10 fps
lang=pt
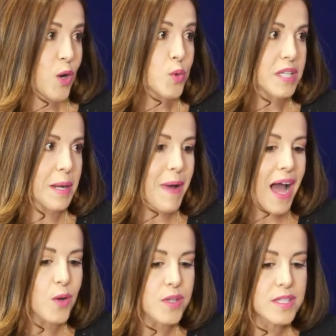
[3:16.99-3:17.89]
O
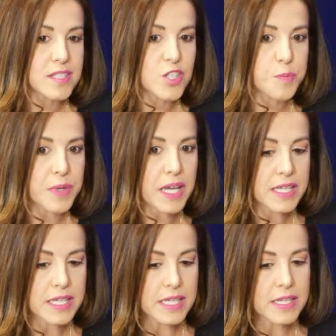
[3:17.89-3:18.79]
trabalho que existe para
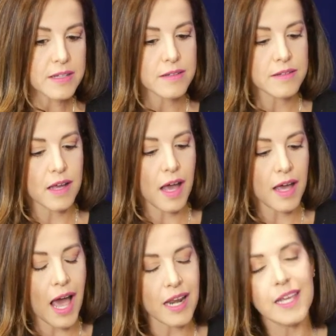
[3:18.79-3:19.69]
que
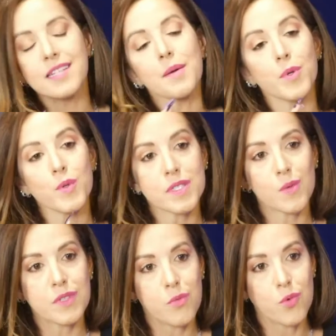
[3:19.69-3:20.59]
além da
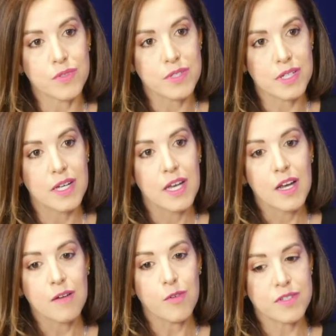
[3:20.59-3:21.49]
produção da música,
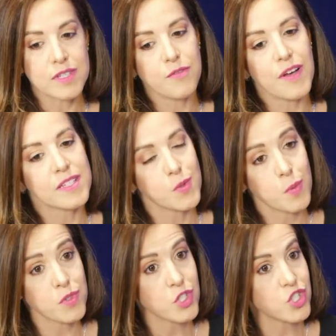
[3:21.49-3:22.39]
você faça a sua
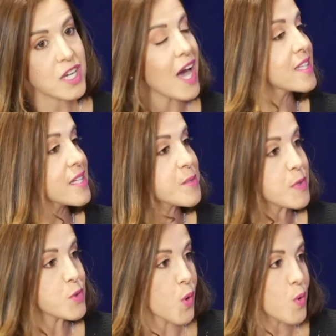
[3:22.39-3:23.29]
música chegar até as
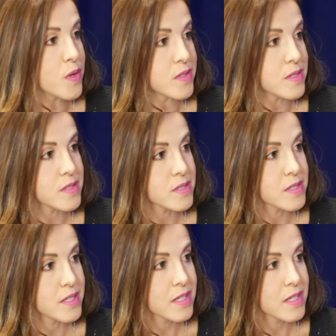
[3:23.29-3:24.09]
pessoas,